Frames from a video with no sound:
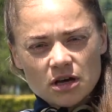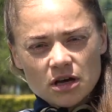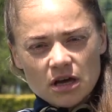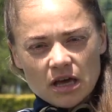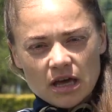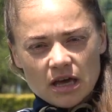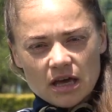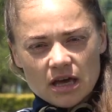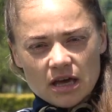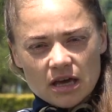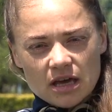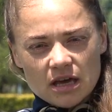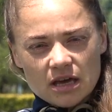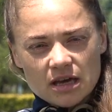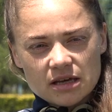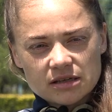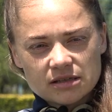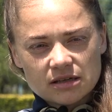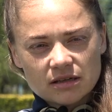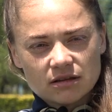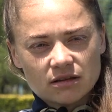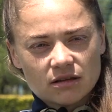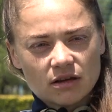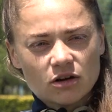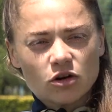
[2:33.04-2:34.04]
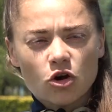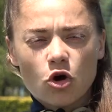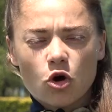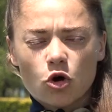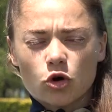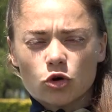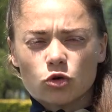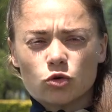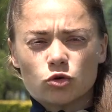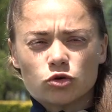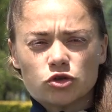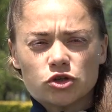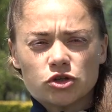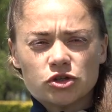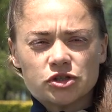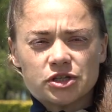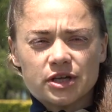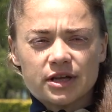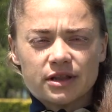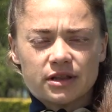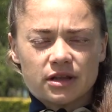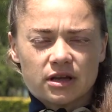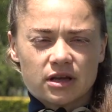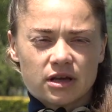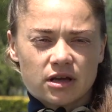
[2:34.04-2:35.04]
Eh, sentirnos
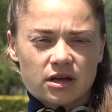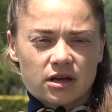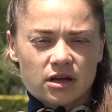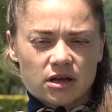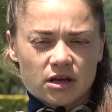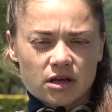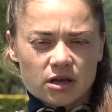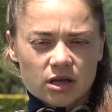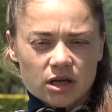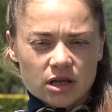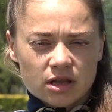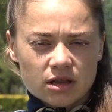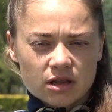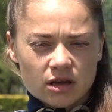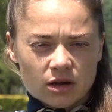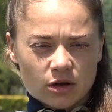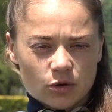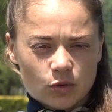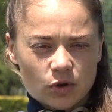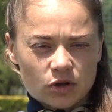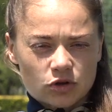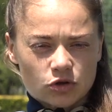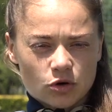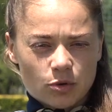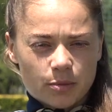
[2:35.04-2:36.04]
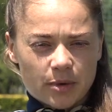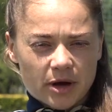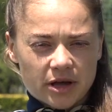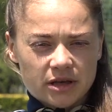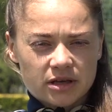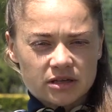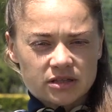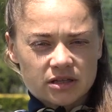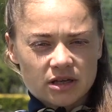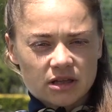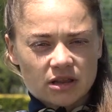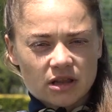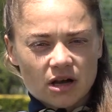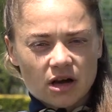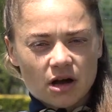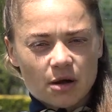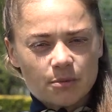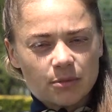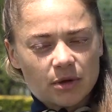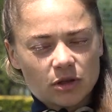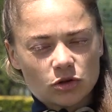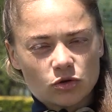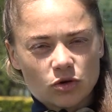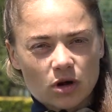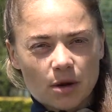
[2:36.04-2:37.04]
orgullosas de que, de que, nuestro país está
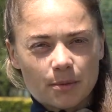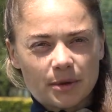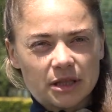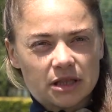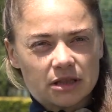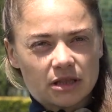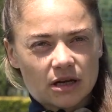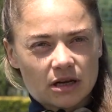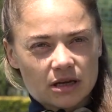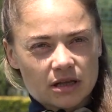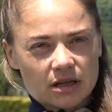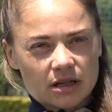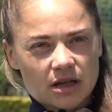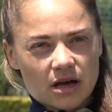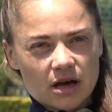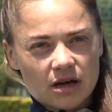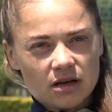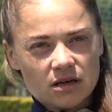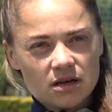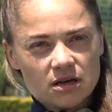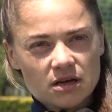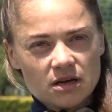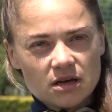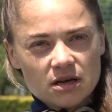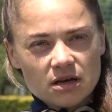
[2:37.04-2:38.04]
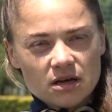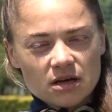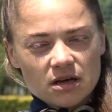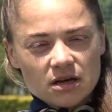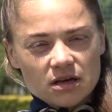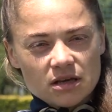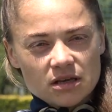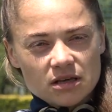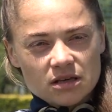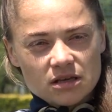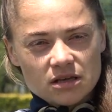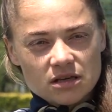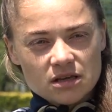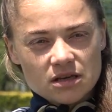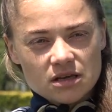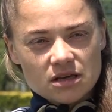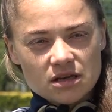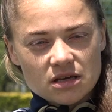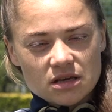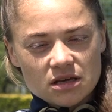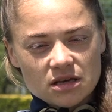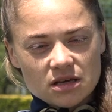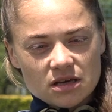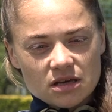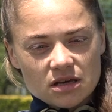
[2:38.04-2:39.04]
cambiando una mentalidad
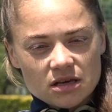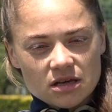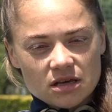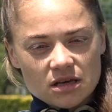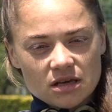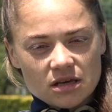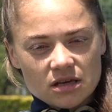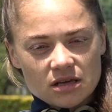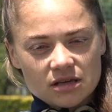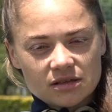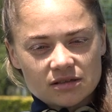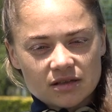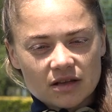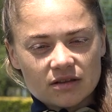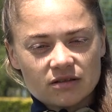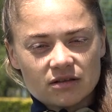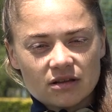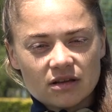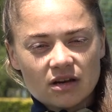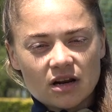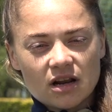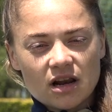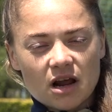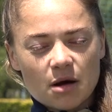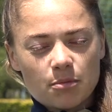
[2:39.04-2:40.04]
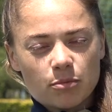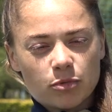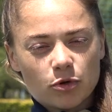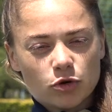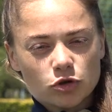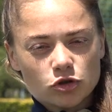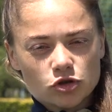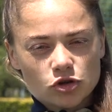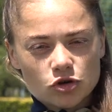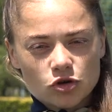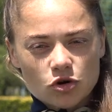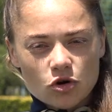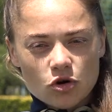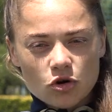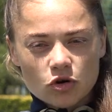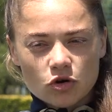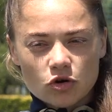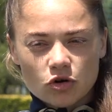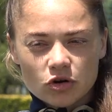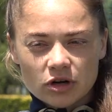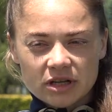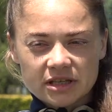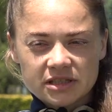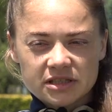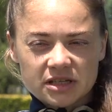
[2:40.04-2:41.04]
y, sentir el apoyo
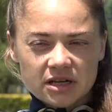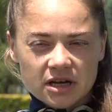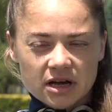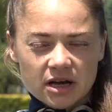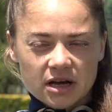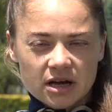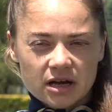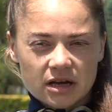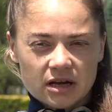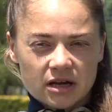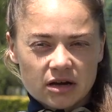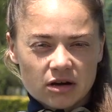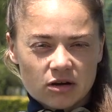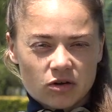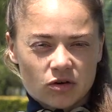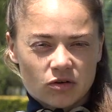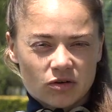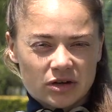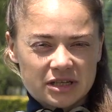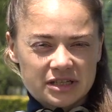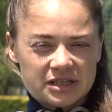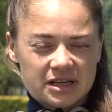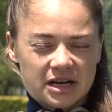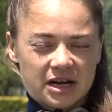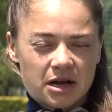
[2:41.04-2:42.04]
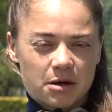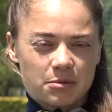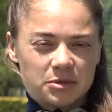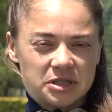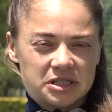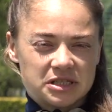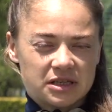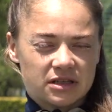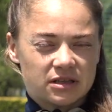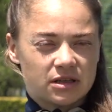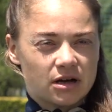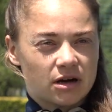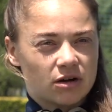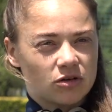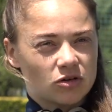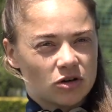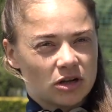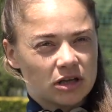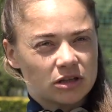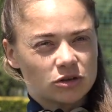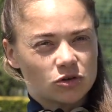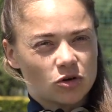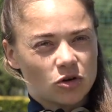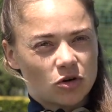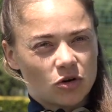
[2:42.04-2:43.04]
con esa, con esa camiseta, con
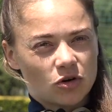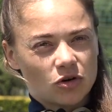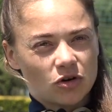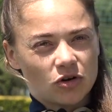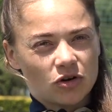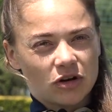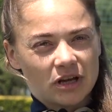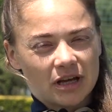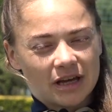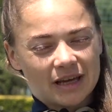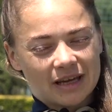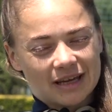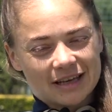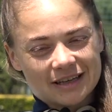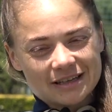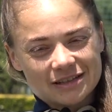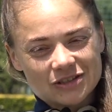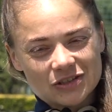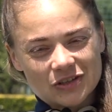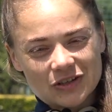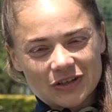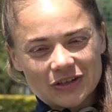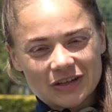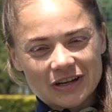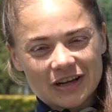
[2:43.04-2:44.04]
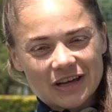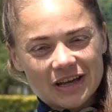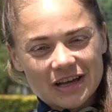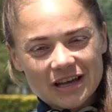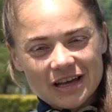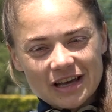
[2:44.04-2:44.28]
estos colores que son